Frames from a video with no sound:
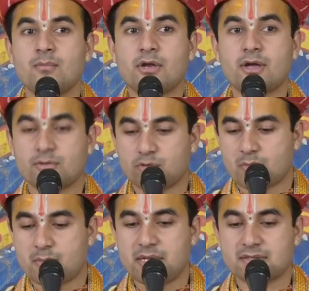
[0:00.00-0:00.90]
बोले
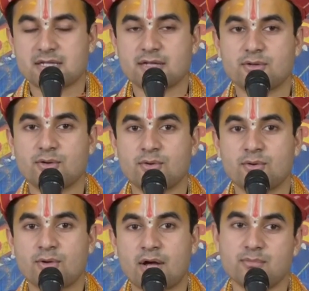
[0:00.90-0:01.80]
तुम हमें इतना दो
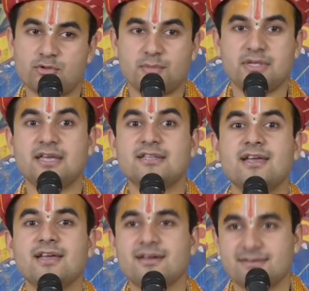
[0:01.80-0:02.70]
हम तुम्हें ये
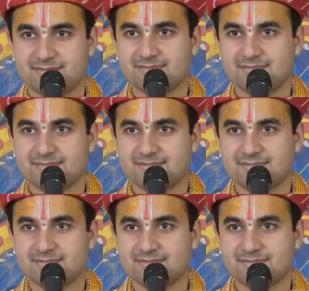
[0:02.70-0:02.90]
देंगे